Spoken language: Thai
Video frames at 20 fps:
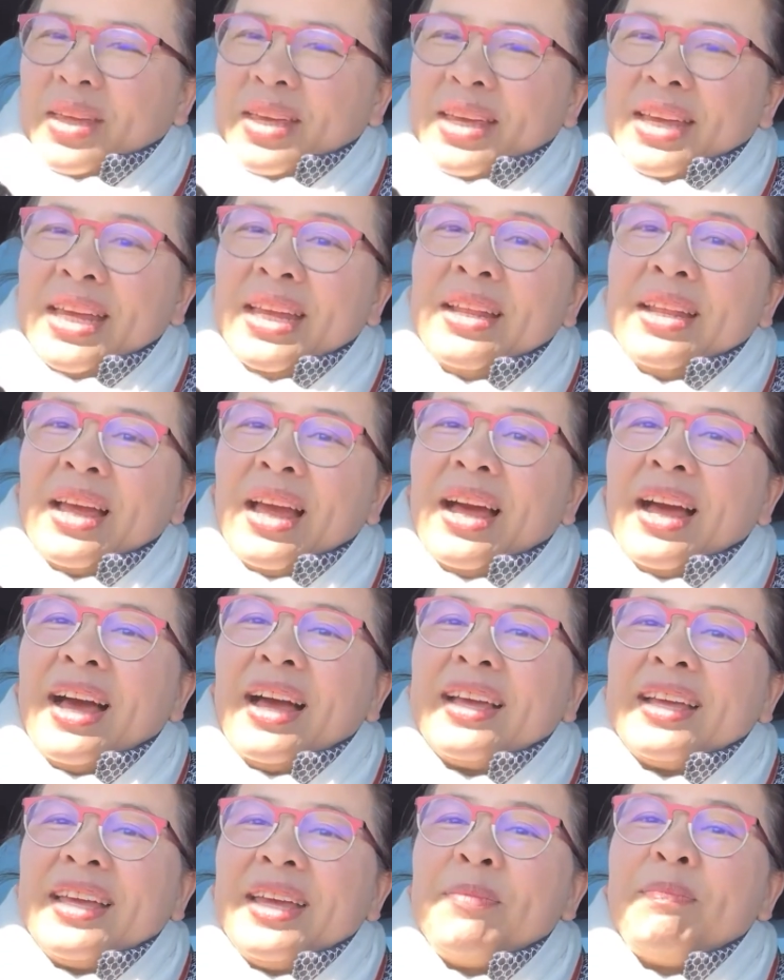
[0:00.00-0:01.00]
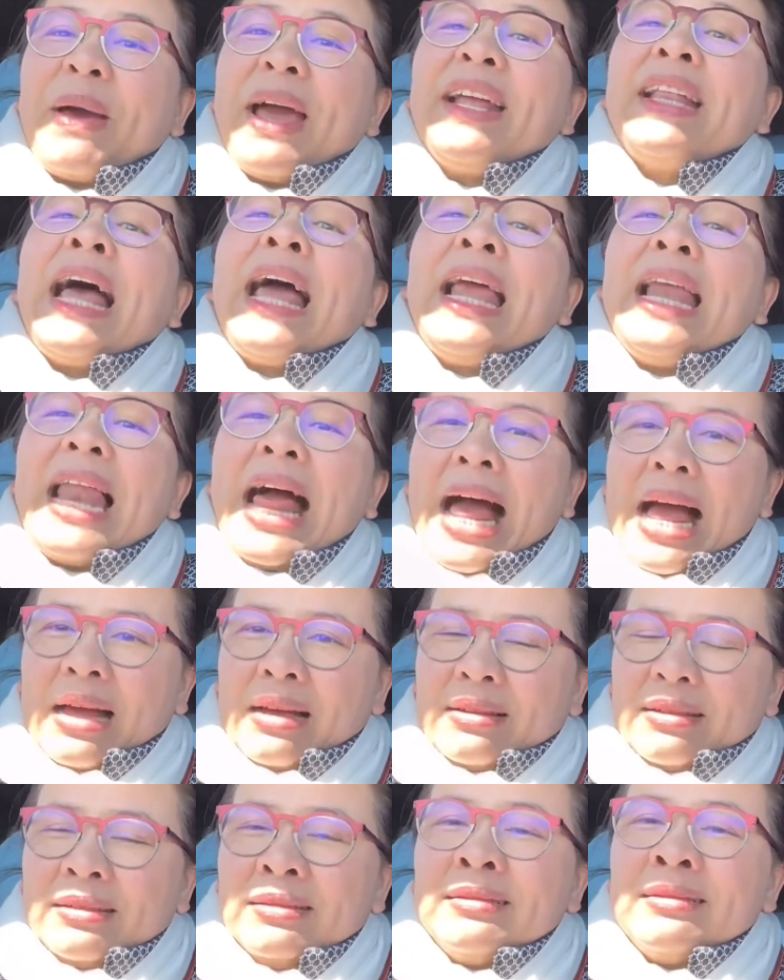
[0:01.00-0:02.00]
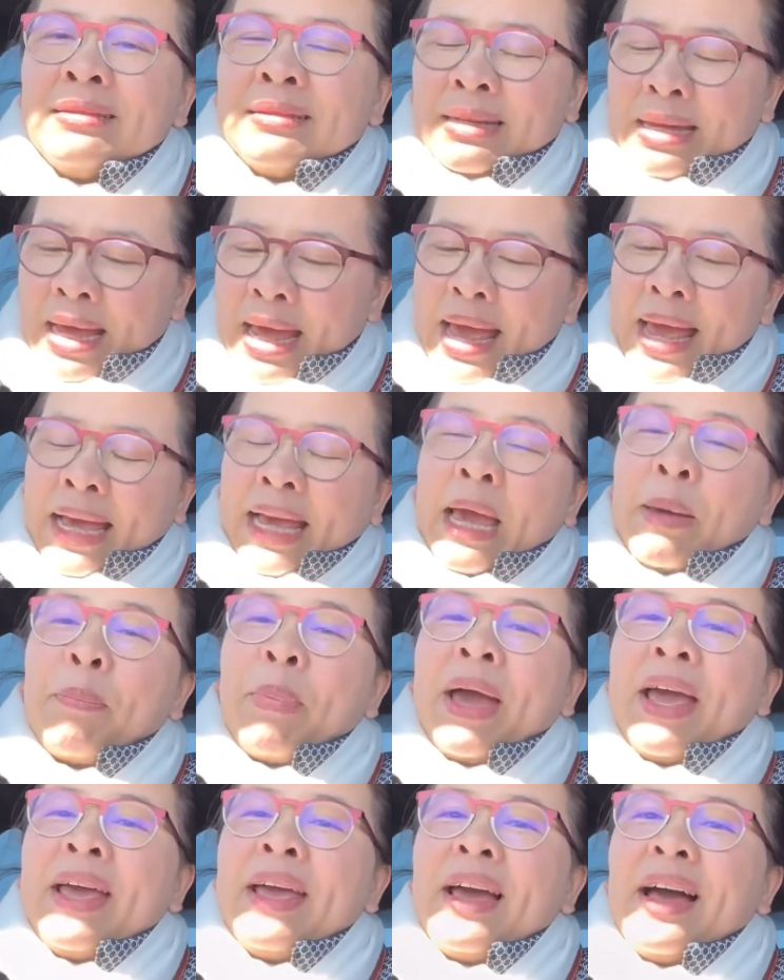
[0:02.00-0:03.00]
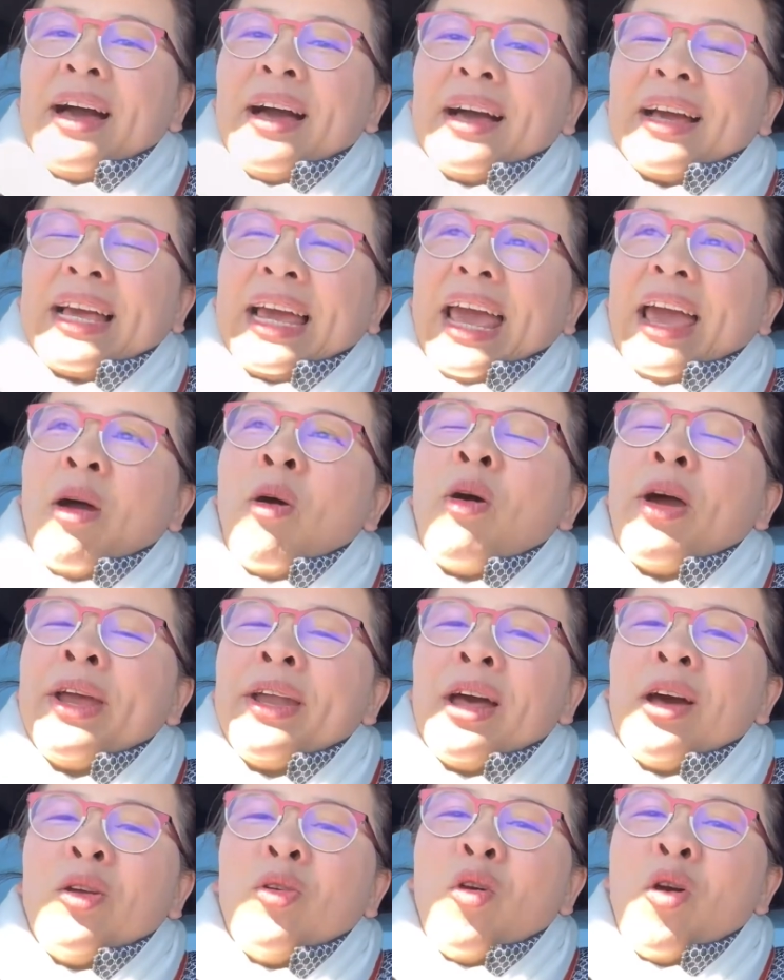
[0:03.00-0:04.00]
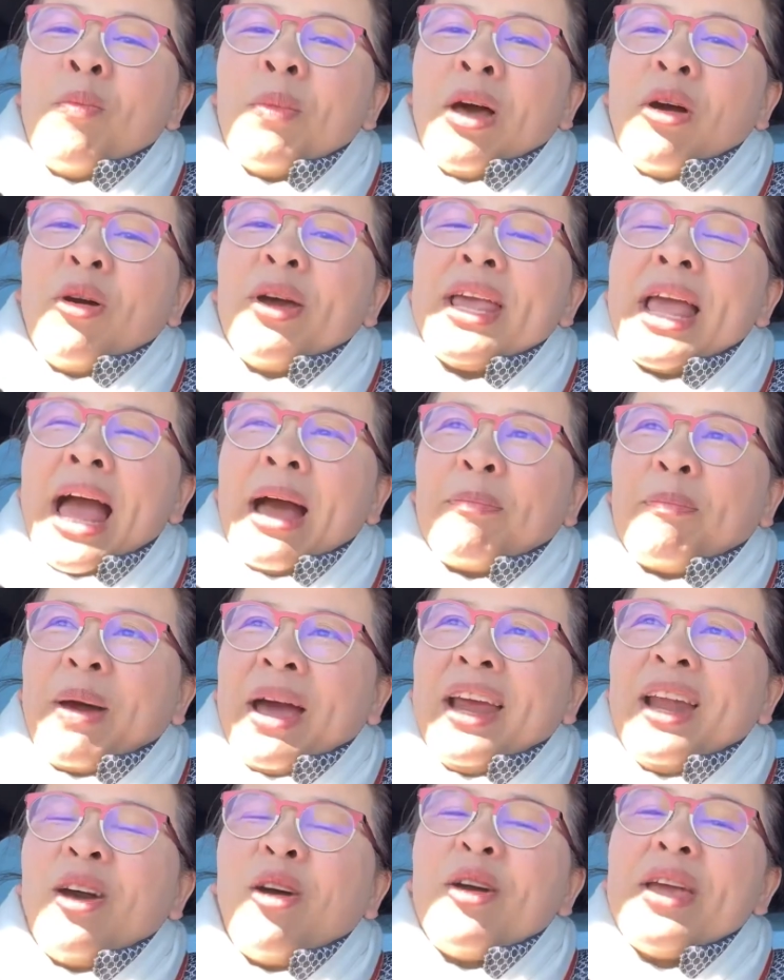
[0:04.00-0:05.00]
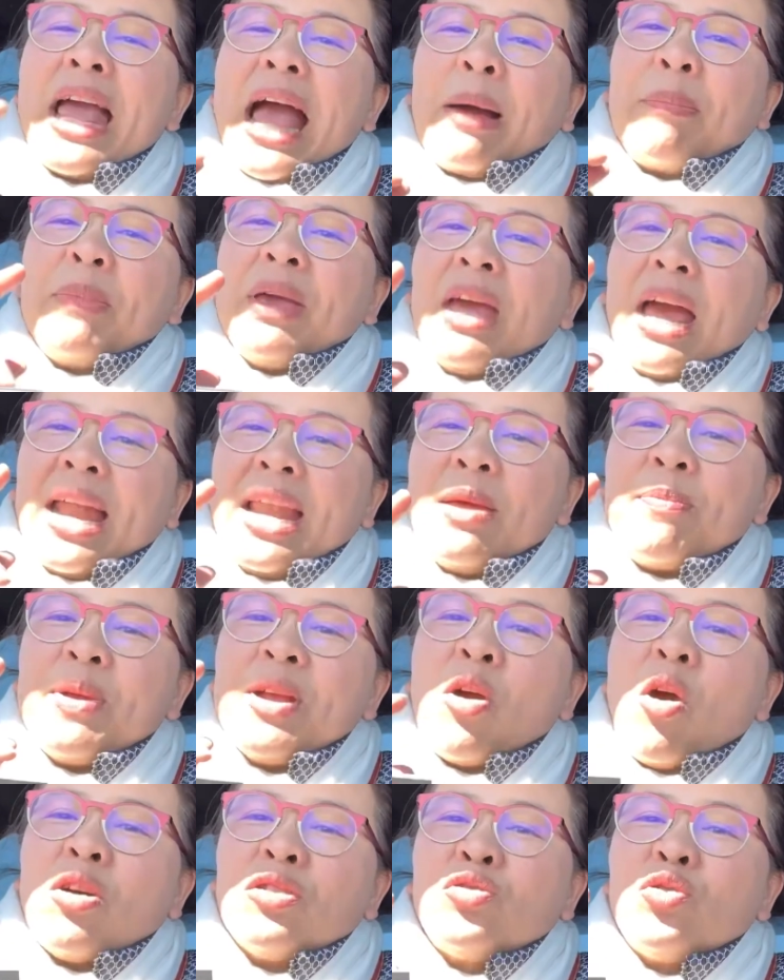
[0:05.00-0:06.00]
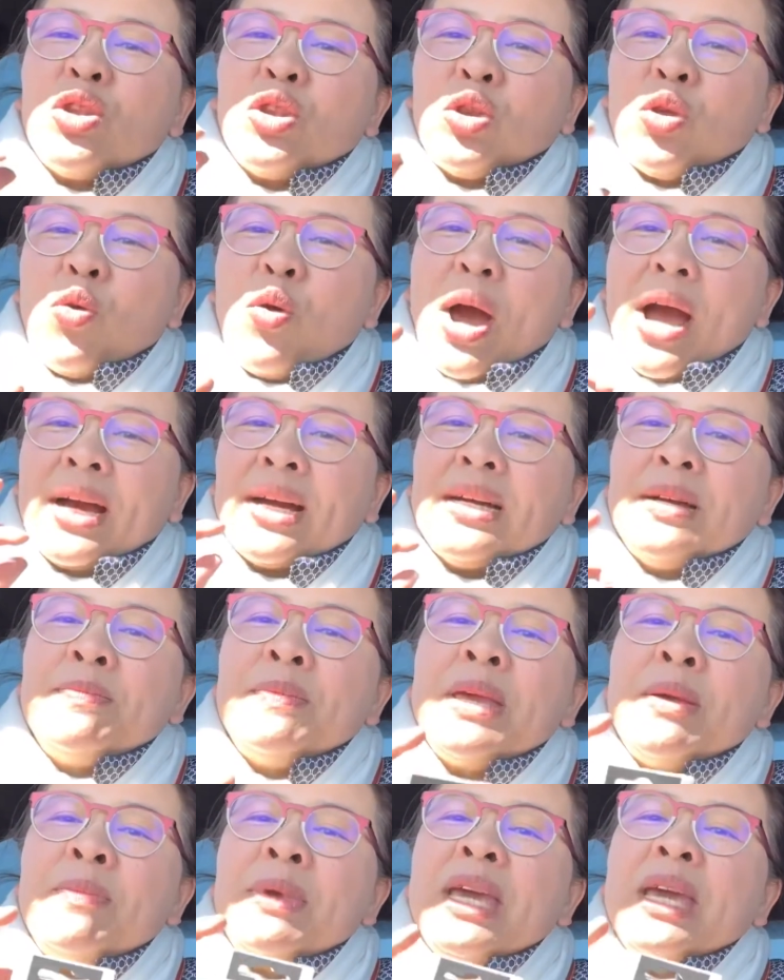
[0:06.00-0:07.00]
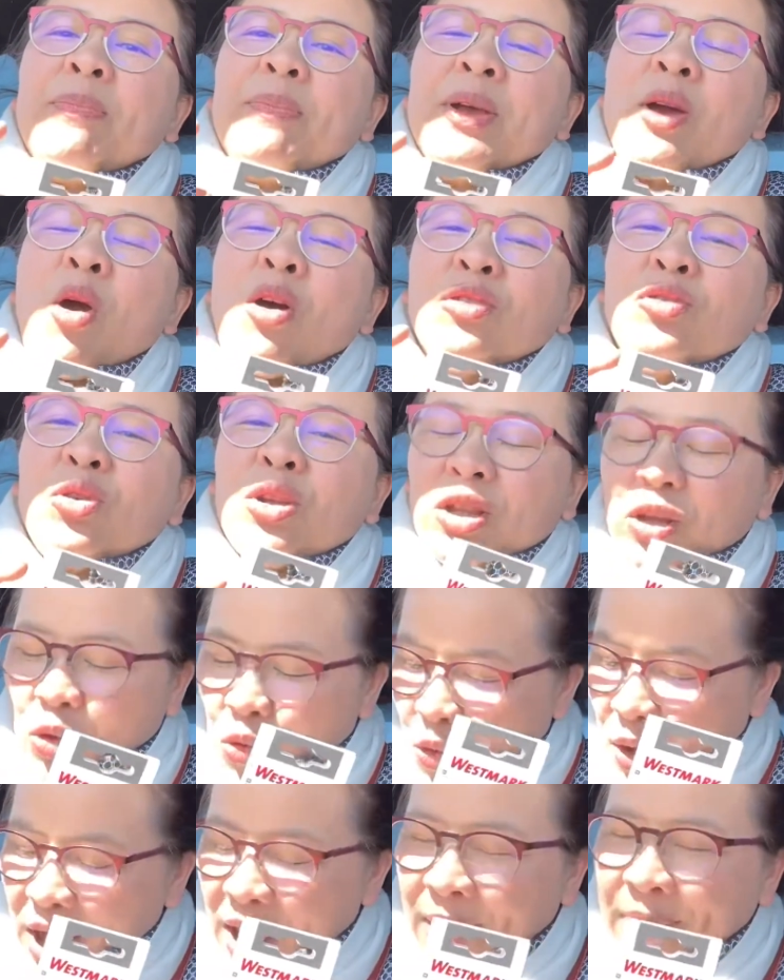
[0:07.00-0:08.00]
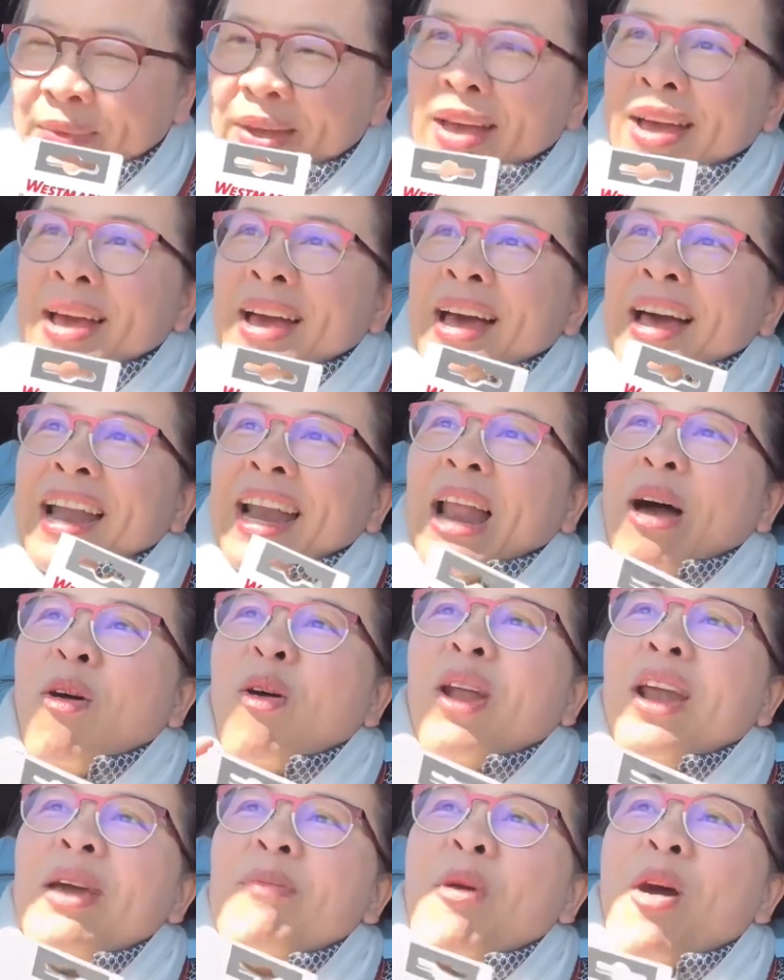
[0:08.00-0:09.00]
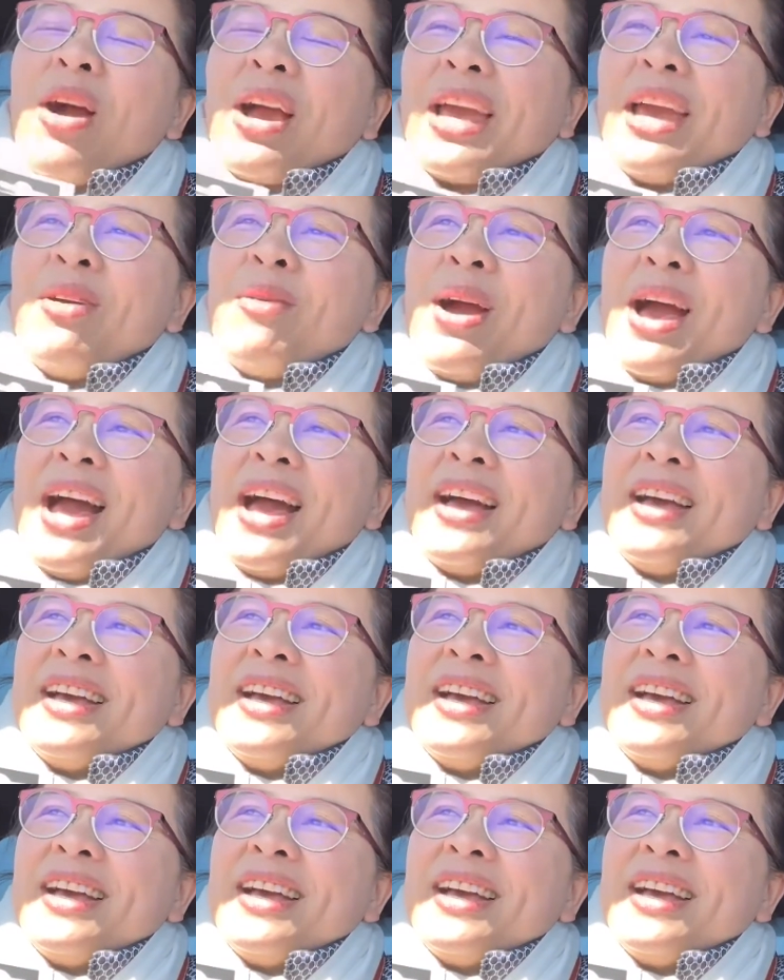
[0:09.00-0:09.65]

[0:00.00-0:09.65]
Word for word: กินอ่ากินไปไทยหลังอืมแกไปอ่าแก่หอยนางรมเราก็อยากไปเราก็อยากมี อันนี้เป็นของส่วนตัว คือมีมีดเป็นของส่วนตัวเราก็เลยบอกแกว่า